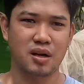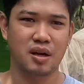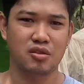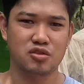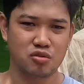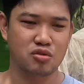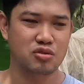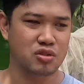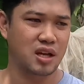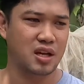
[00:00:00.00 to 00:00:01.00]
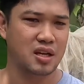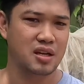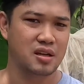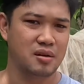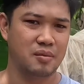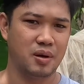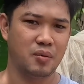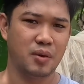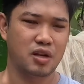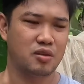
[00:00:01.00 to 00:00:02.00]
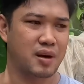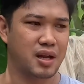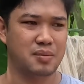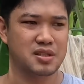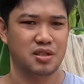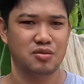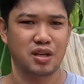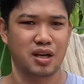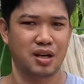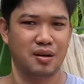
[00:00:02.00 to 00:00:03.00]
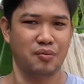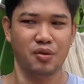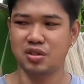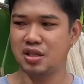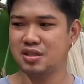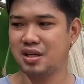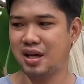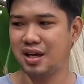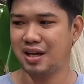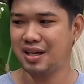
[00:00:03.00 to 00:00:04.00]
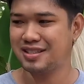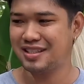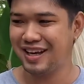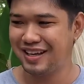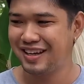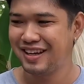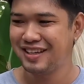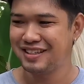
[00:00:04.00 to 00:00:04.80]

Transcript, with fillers: Kumbaga gustong gusto niya, pero walang lumalabas daw na boses uh, kay Christian.